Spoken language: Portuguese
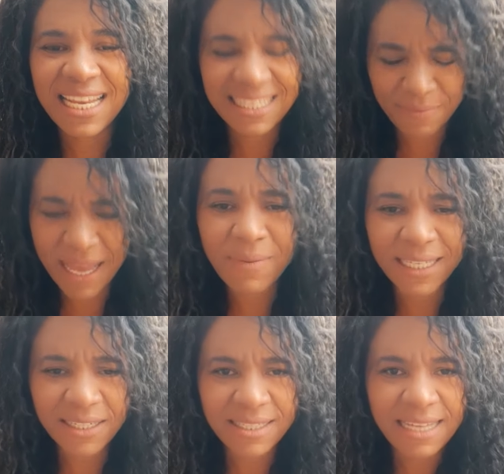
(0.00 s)
Ele, ele
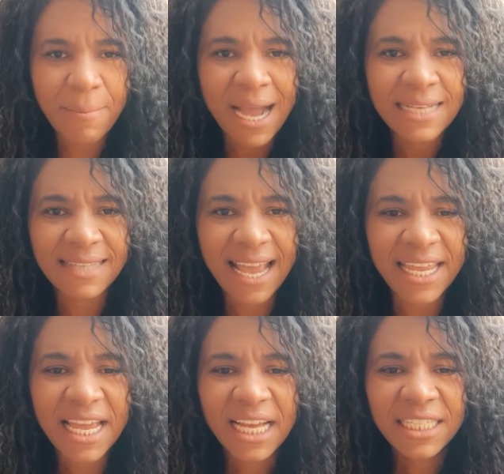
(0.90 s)
manda te dizer mais,
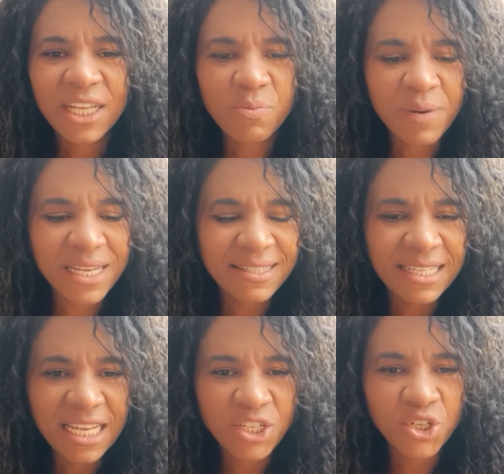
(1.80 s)
ei, não
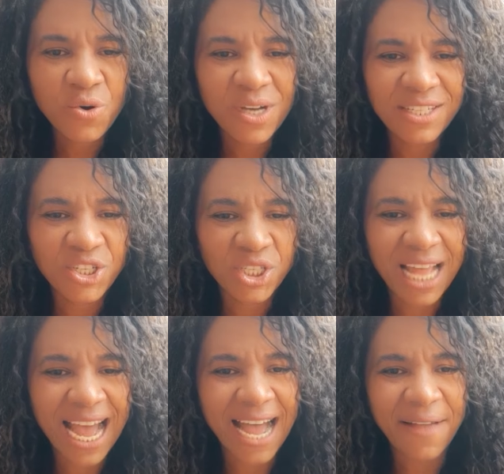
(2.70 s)
precisa as coisas
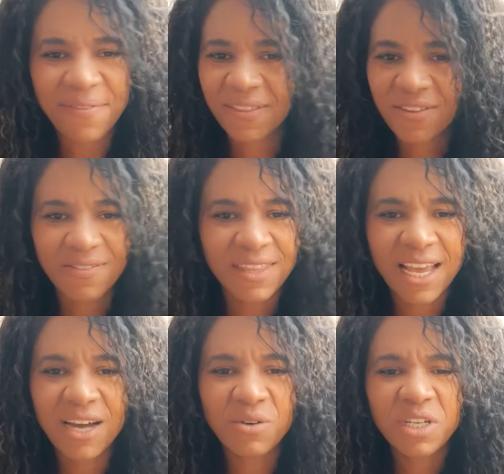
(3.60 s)
estar.
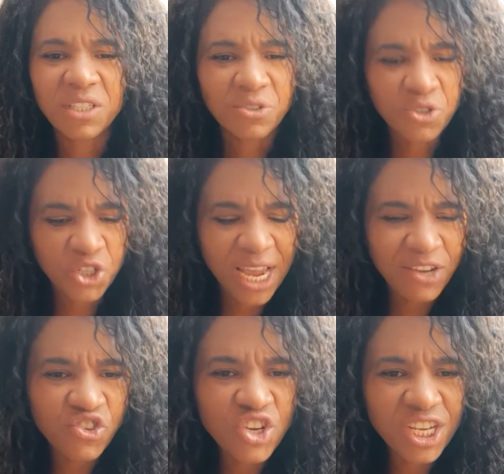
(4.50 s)
Não, do
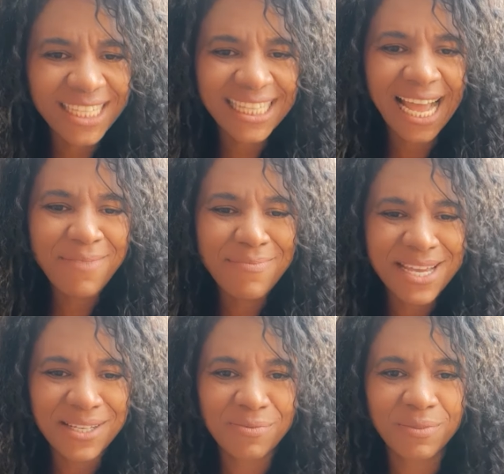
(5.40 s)
jeitinho que tá aí
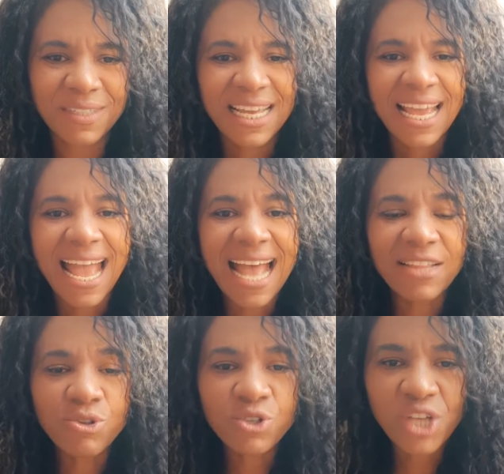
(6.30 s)
mesmo. É
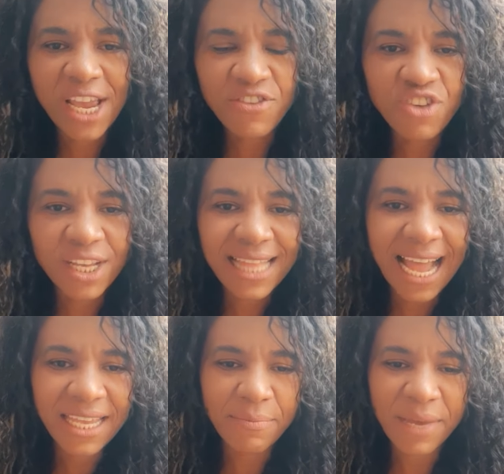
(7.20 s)
do jeitinho que
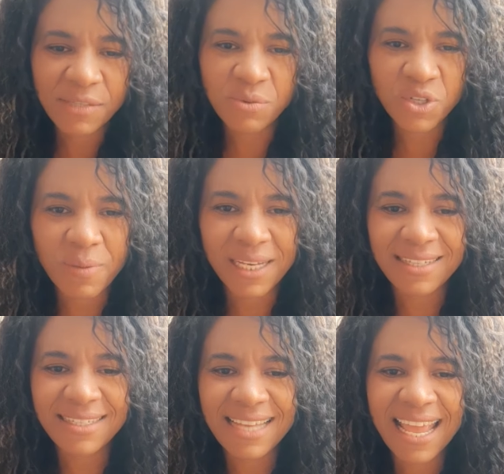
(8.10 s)
tá aí mesmo. O manda te
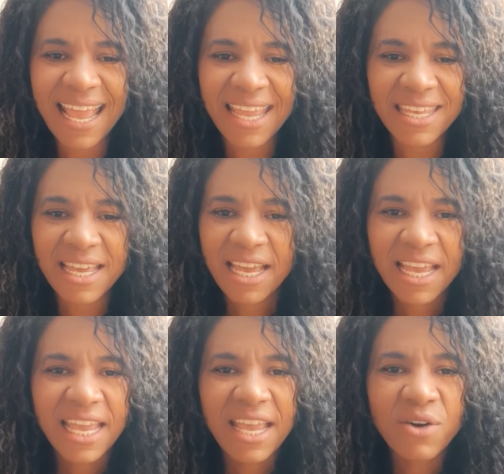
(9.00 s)
dizer, ei,
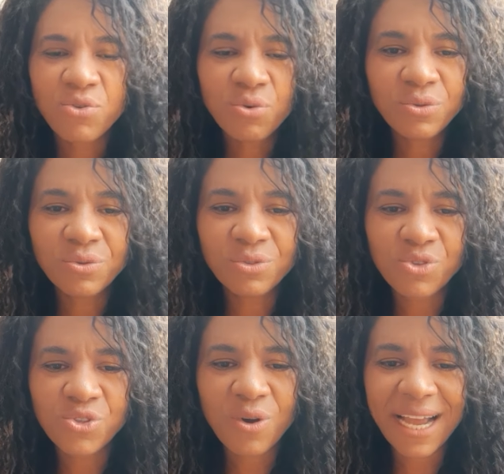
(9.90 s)
eu não,
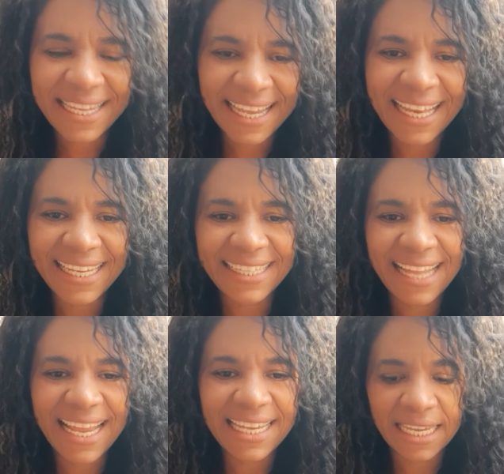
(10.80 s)
não sou aquele que
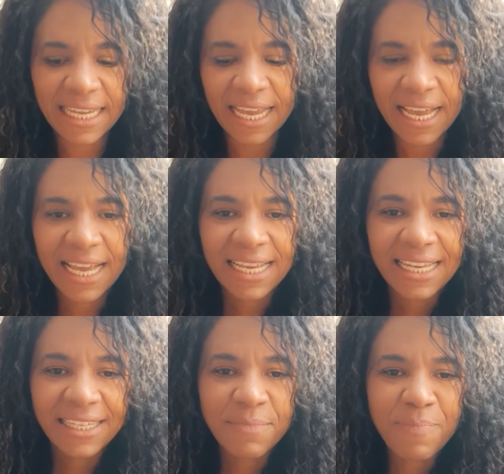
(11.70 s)
tem que,
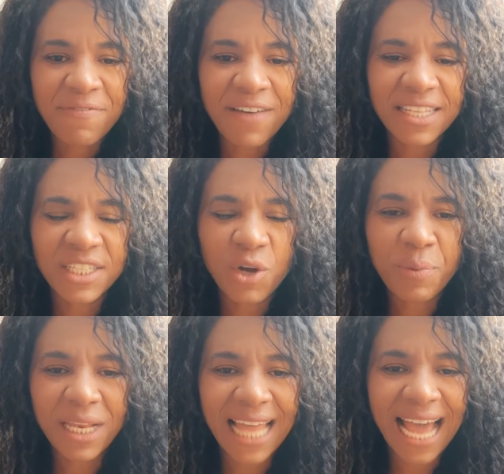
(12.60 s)
para fazer o um
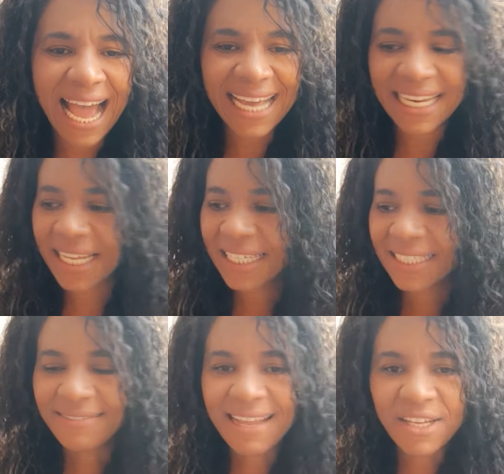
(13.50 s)
milagre,
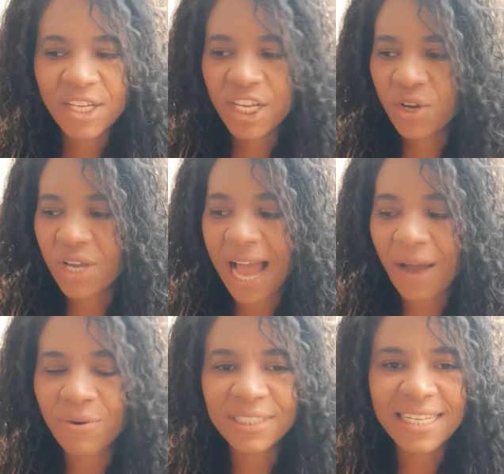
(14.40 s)
tem que
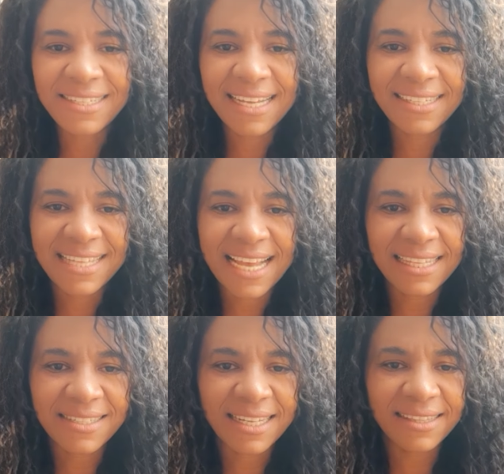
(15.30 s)
acontecer
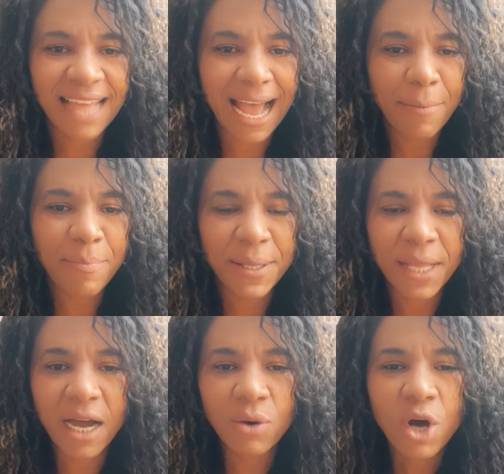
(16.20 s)
certas etapas,
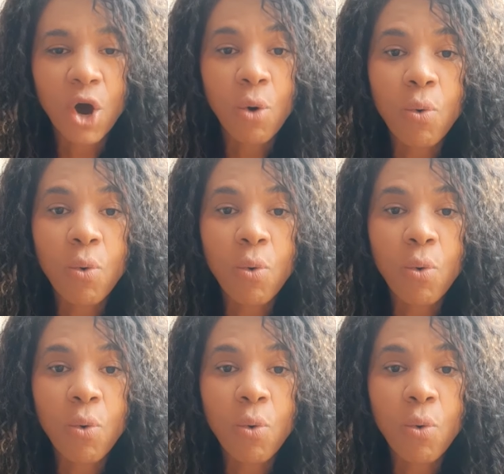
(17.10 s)
não.